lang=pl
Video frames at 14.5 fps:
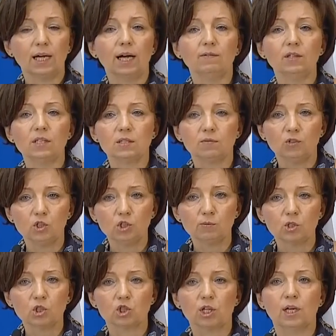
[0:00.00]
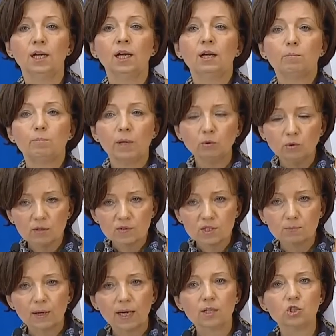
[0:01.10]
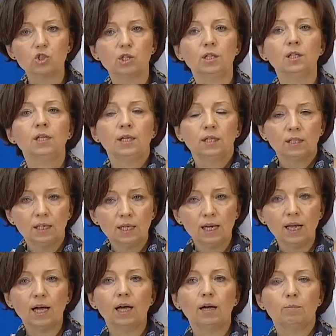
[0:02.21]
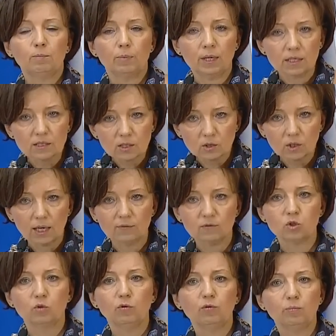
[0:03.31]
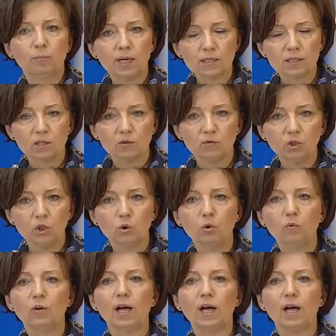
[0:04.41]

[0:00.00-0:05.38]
a więc widzimy, że pełne wsparcie dla pracodawców, pracowników,